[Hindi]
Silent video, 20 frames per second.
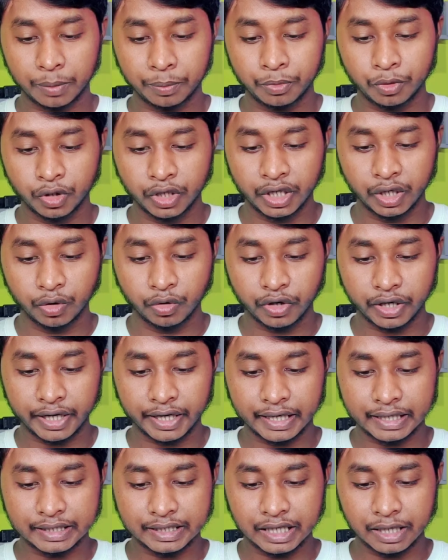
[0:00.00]
अपलोडिंग हो रहा
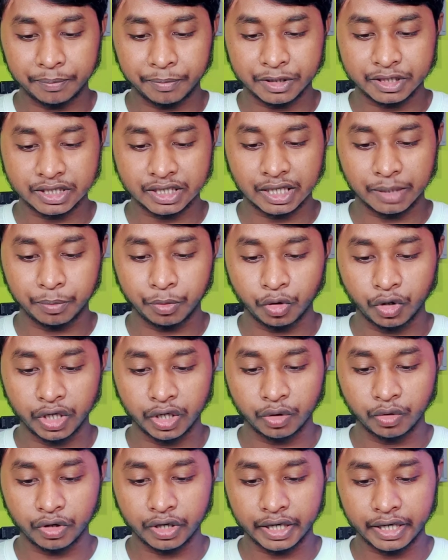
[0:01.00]
है कितना परसेंट अपलोडिंग हो